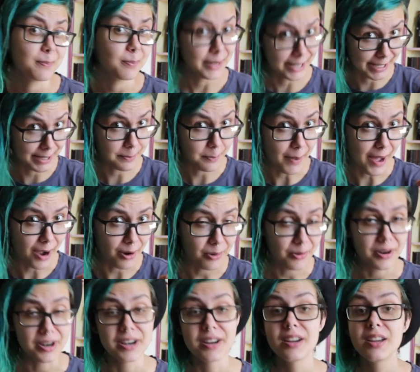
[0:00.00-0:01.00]
Black
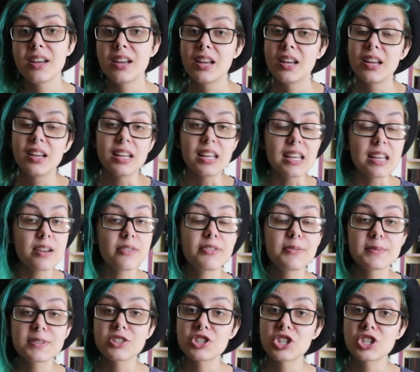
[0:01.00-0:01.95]
Power. E o filme